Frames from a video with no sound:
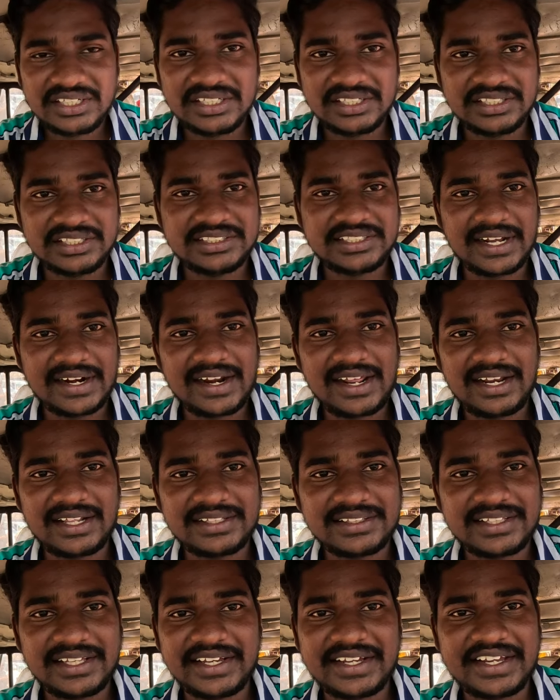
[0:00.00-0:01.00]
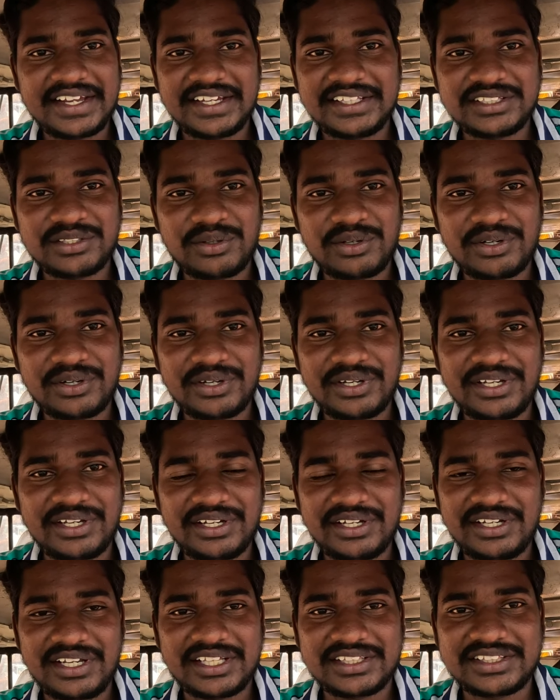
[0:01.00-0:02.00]
ఇది జనాలంతా ఎక్కేంత వరకు
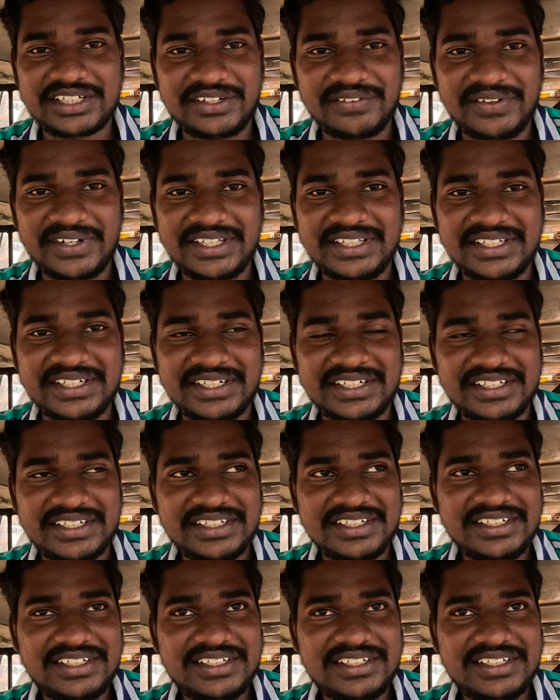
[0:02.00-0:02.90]
ఎత్తడు వీడి దీన్ని